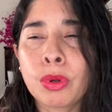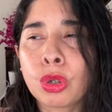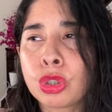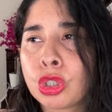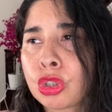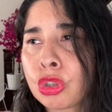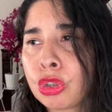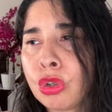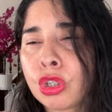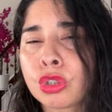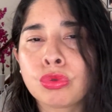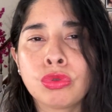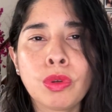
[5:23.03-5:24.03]

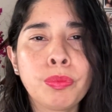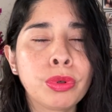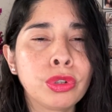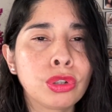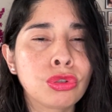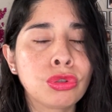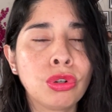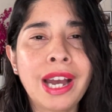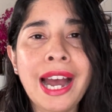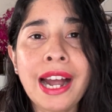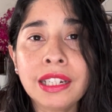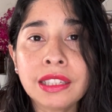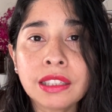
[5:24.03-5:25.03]
Proyección es una proyección
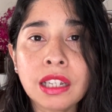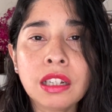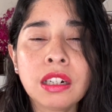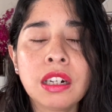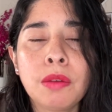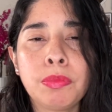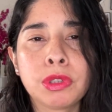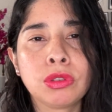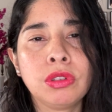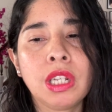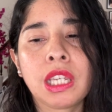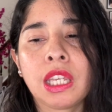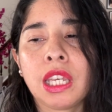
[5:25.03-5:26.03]
alta. La
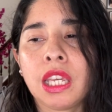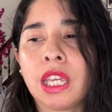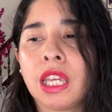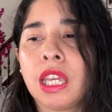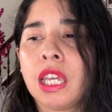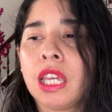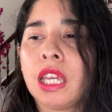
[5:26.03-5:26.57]
persona que